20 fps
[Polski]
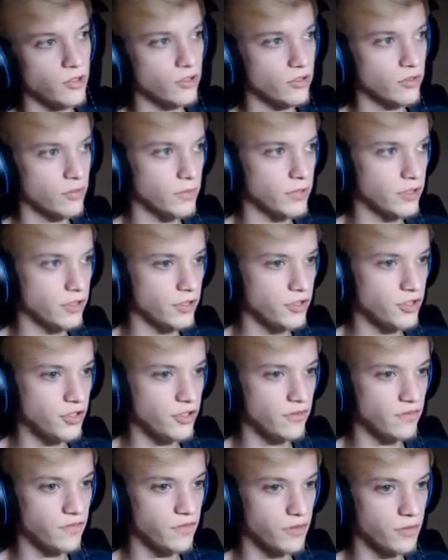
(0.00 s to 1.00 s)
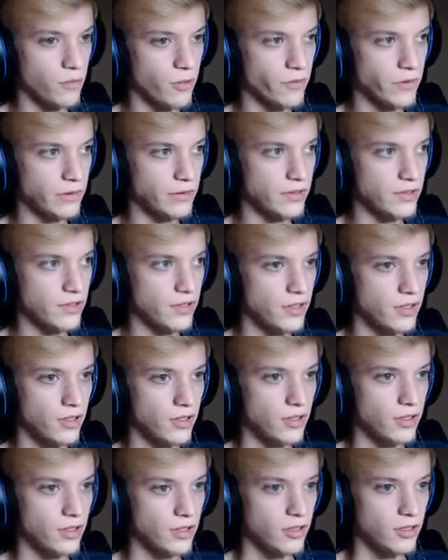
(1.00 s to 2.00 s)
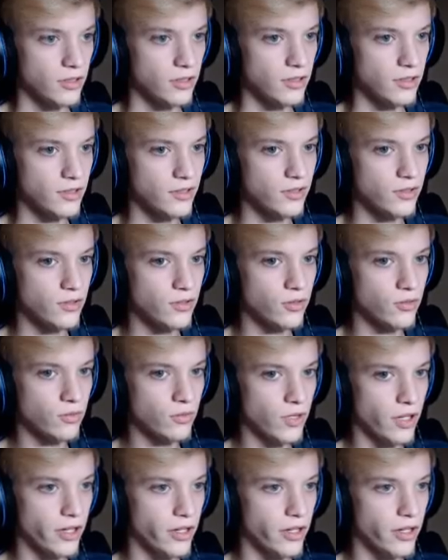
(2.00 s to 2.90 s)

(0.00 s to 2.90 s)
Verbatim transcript: to będę ci informował. jest, jest druga